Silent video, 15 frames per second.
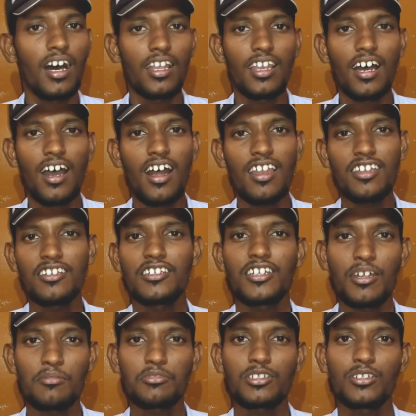அதில்
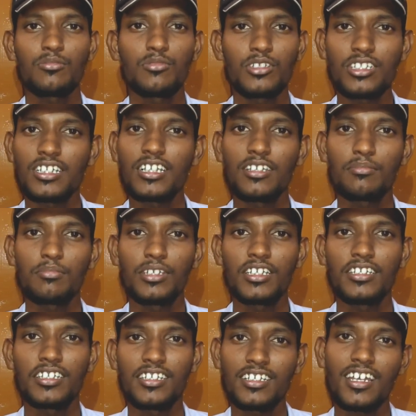ஆளுன்ற ஆப்ஷனை மட்டும் கிளிக்
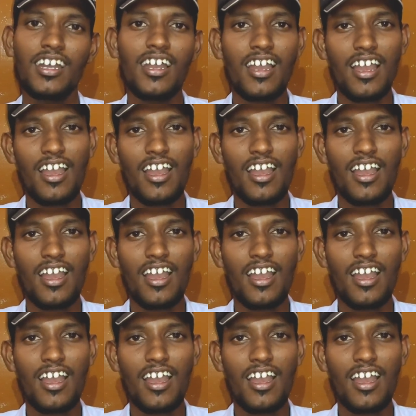பண்ணிட்டீங்கன்னா